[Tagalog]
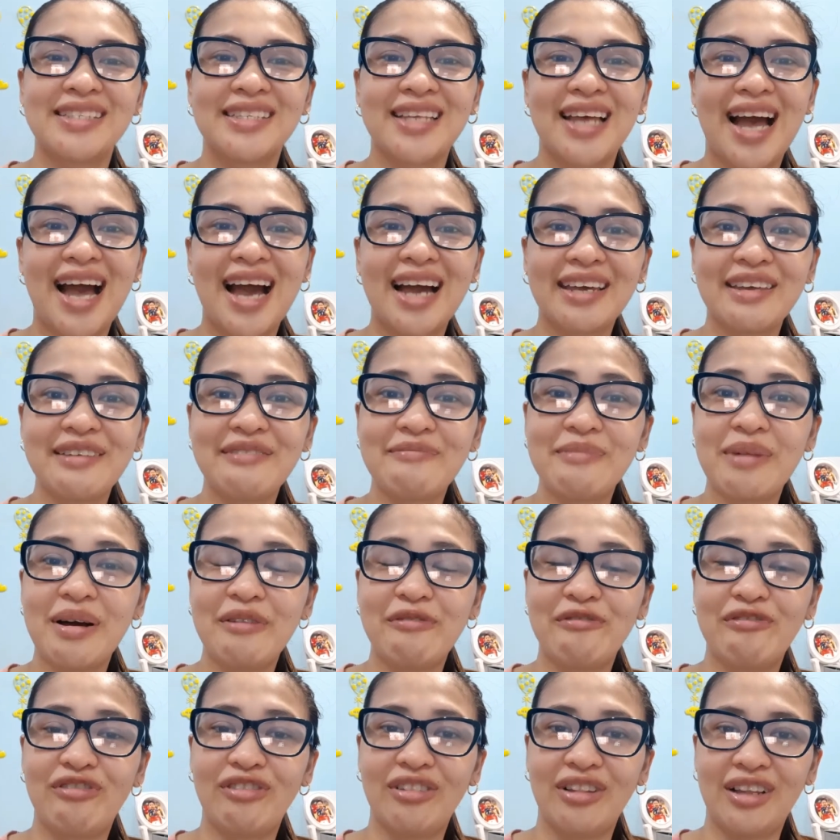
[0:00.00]
sa aking
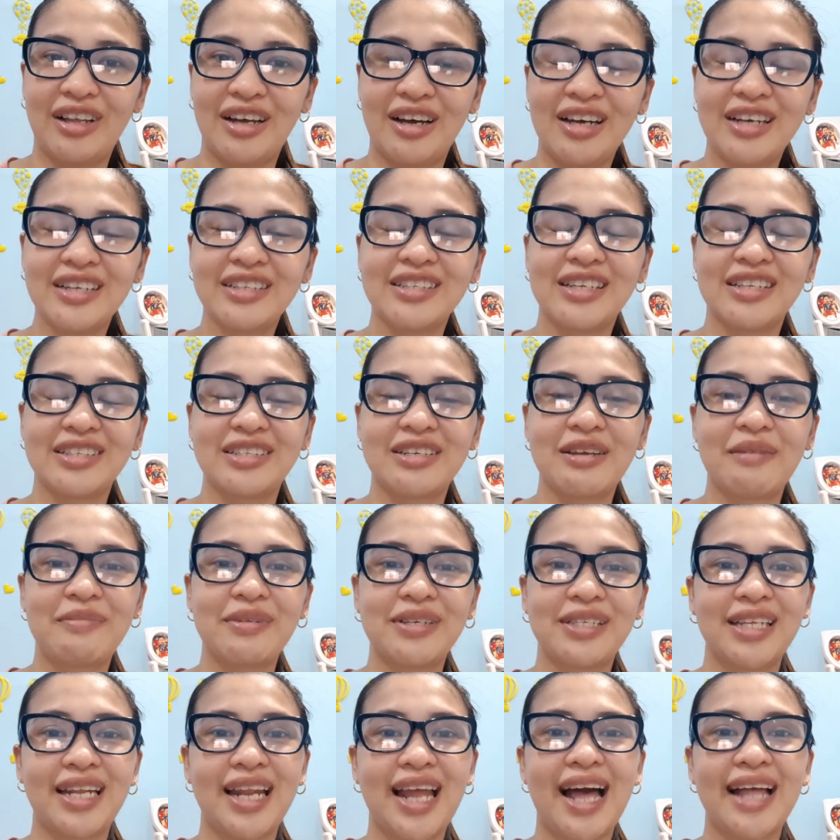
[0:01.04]
mga vlogs at
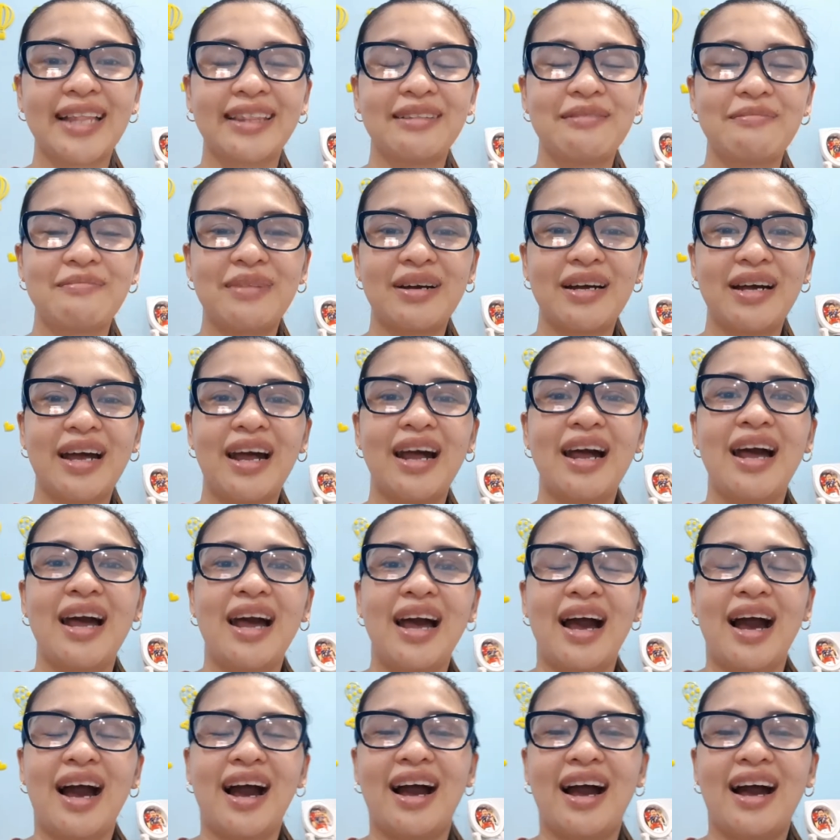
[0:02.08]
syempre sa lahat ng mga
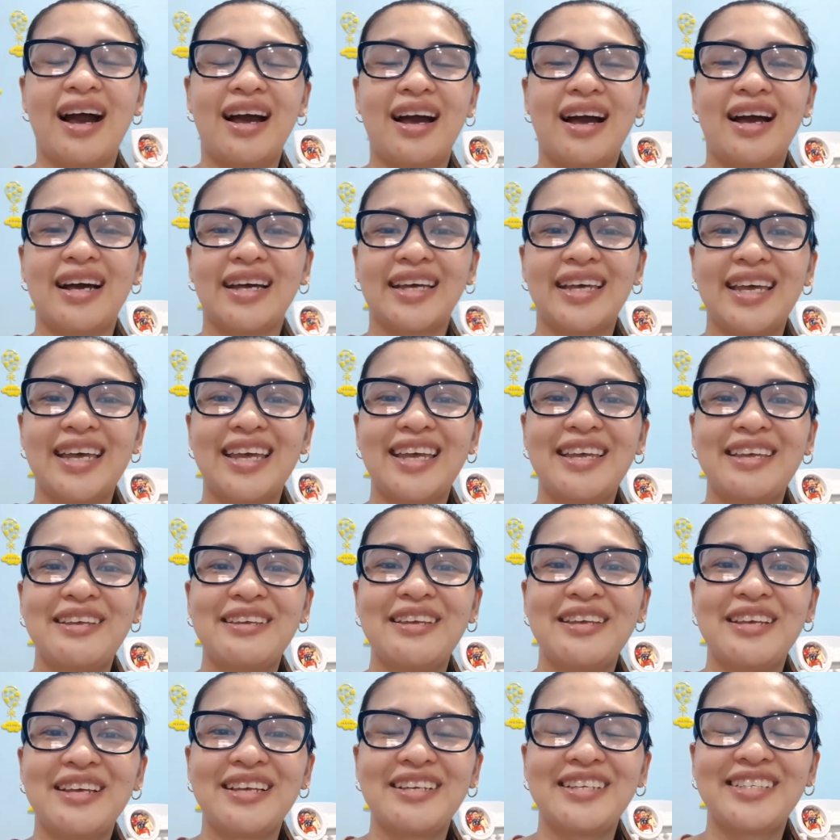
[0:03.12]
uh, kay
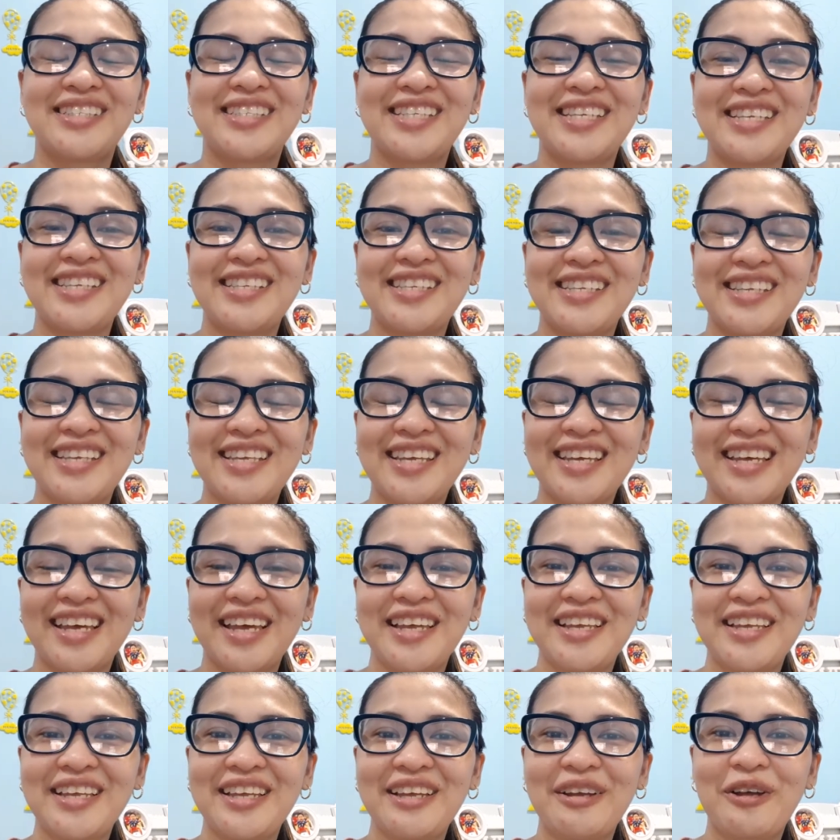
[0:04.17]
CC,
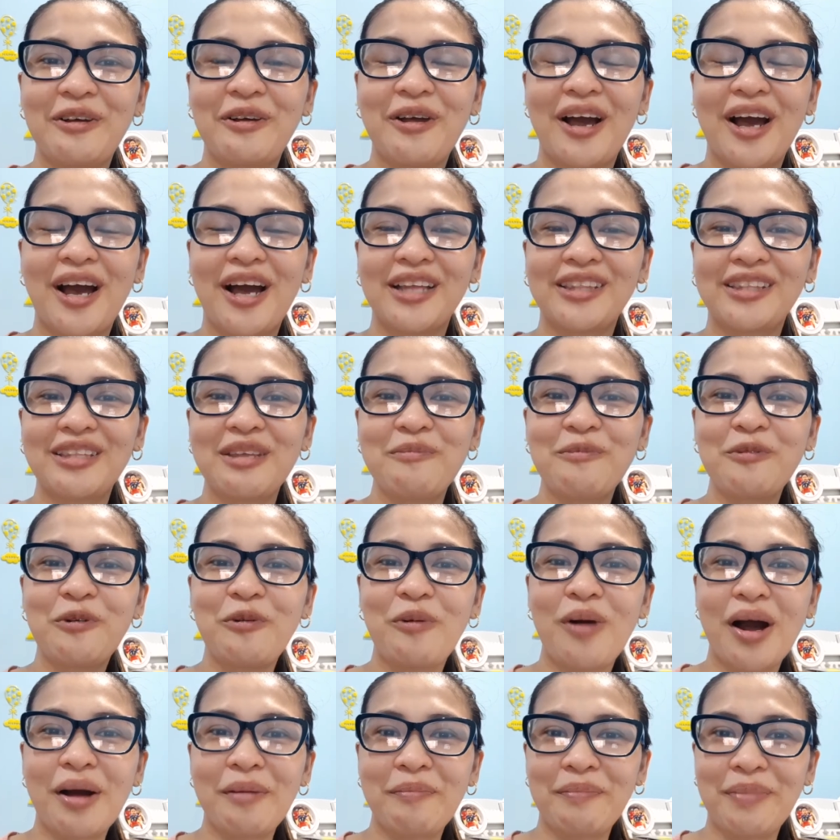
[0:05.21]
kay uh, Team
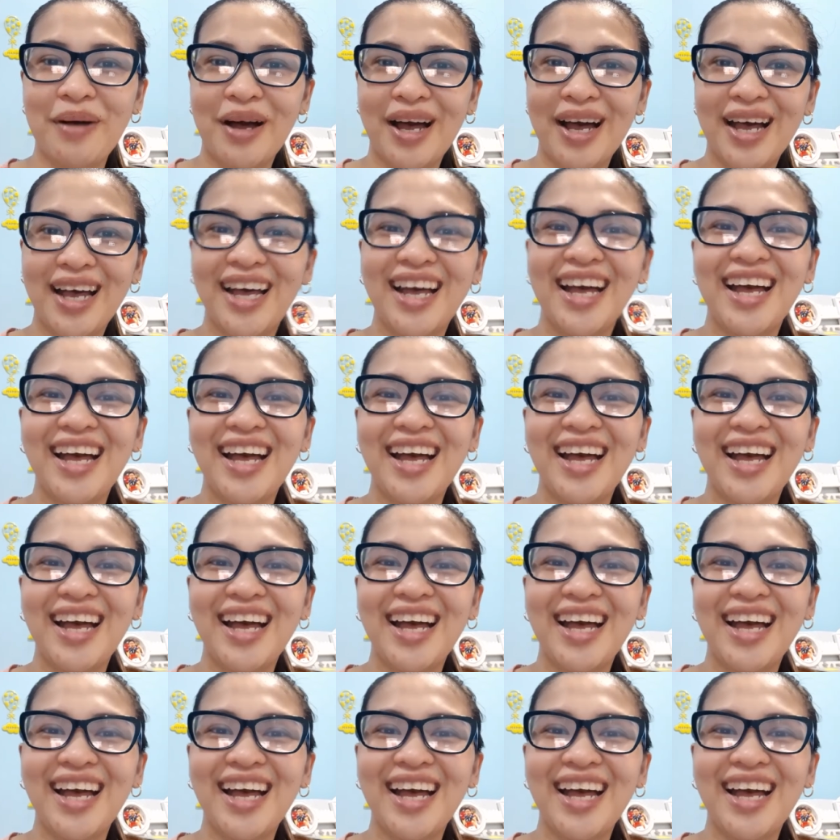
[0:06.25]
Guapa.